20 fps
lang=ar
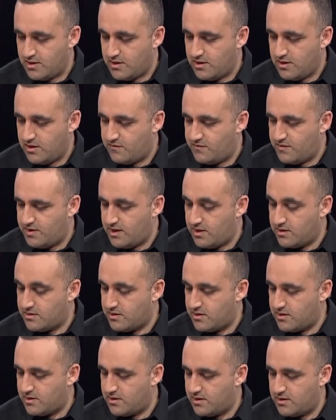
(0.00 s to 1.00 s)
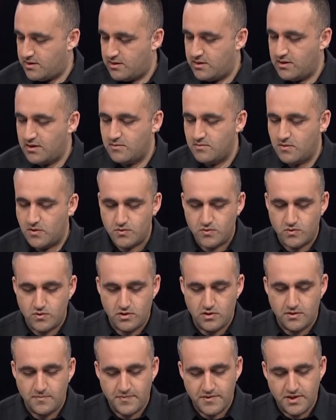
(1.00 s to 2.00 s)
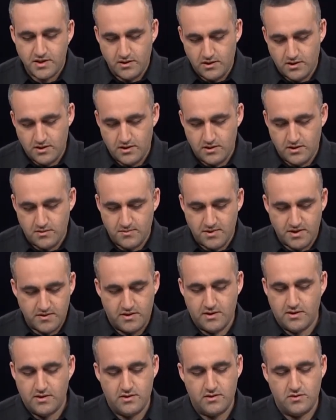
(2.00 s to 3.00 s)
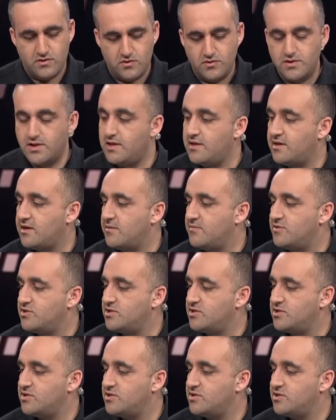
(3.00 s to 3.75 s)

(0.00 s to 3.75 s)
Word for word: آه، في هذا الموضوع إيه، ماذا هنالك من